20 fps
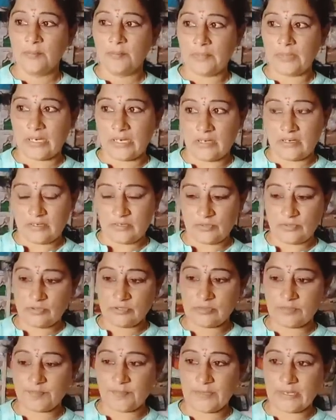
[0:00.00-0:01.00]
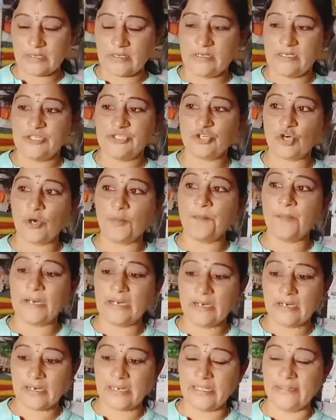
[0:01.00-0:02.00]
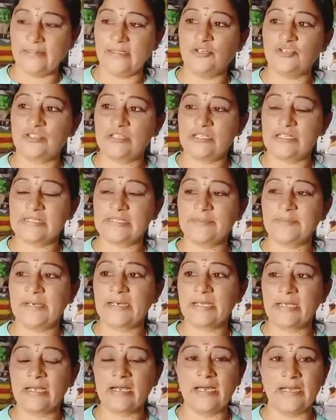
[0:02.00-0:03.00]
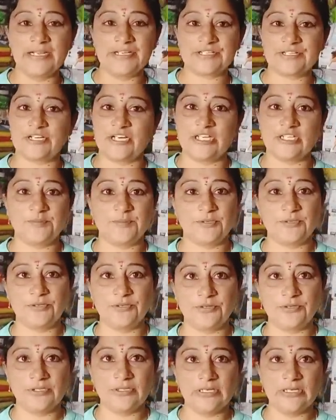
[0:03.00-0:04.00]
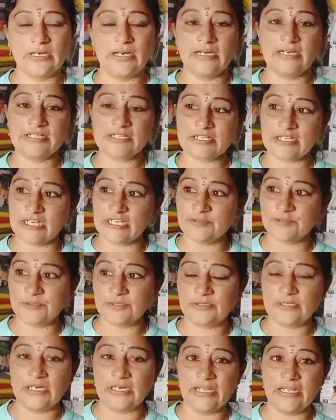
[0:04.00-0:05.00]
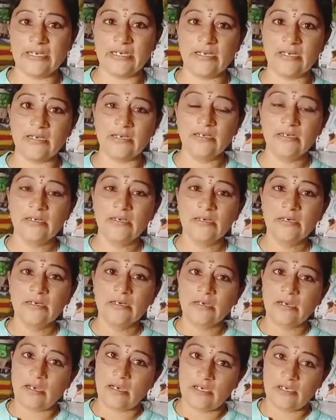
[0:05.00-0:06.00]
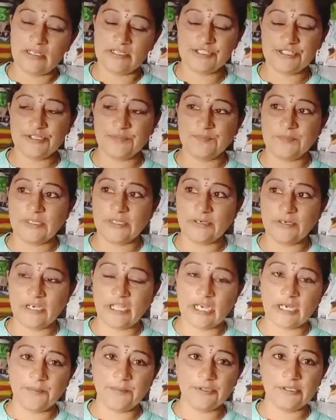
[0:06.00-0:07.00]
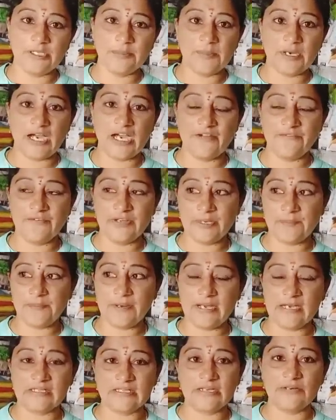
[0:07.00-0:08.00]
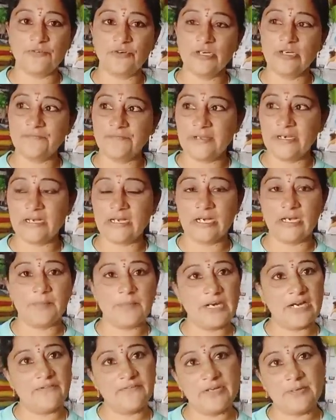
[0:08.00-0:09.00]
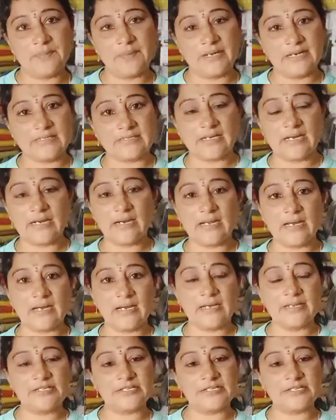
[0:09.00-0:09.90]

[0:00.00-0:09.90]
మాకు షాప్ కింద వచ్చేసి మనకి గణేష్ ట్రాన్స్పోర్ట్ ఉంటుంది గణేష్ ట్రాన్స్పోర్ట్ అడిగినా అడ్రస్ చెప్తారు లేకపోతే మహావీర్ ప్లాజా ఓల్డ్ ఫీల్ కన్నా మహావీర్ ప్లాజా అన్నా కానీ